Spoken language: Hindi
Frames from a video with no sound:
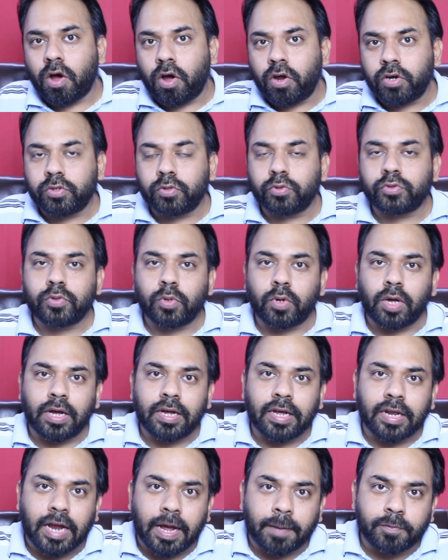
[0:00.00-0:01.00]
और दोस्तों
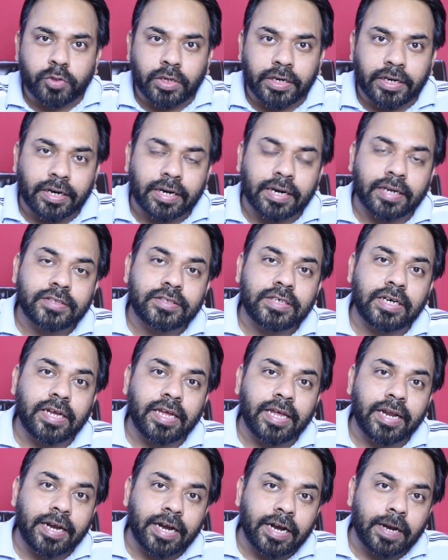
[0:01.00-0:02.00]
अगर आप जो है इंटरेस्टेड
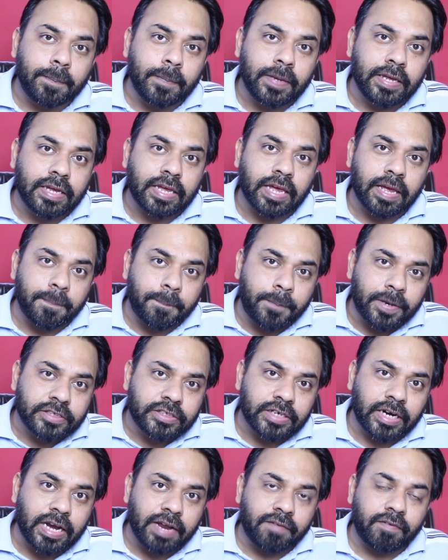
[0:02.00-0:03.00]
हैं रेडमी के
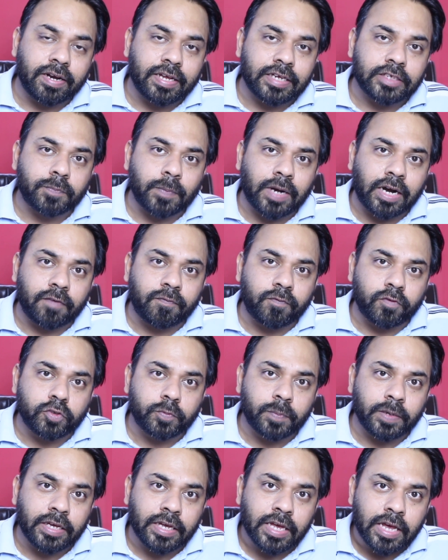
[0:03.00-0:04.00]
बजट लेवल के स्मार्टफोन्स
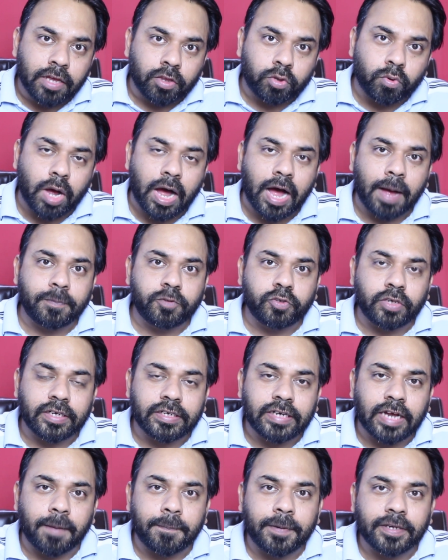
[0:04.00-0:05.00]
में तो आप जो है
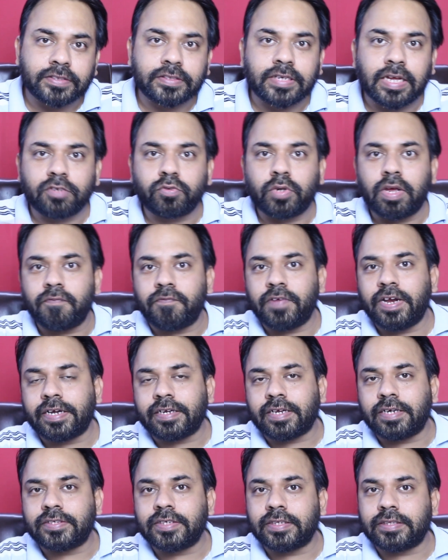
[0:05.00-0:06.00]
यहाँ पे इसका जो है वेट
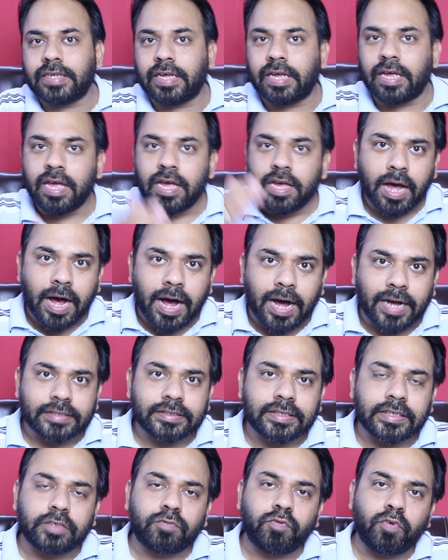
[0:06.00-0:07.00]
कर सकते हैं आज
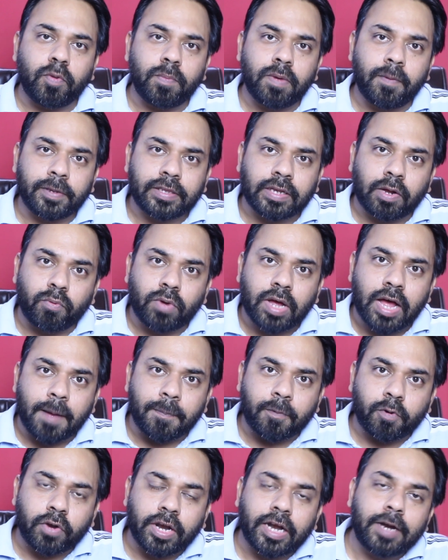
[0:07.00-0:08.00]
की इस वीडियो में बताऊंगा
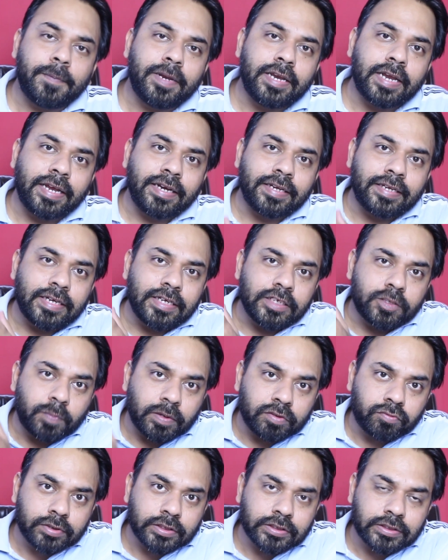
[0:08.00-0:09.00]
आपको रेडमी नाइन की ही
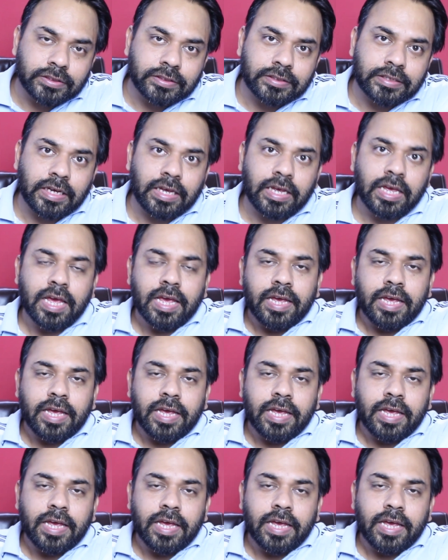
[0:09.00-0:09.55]
स्पेसिफिकेशन की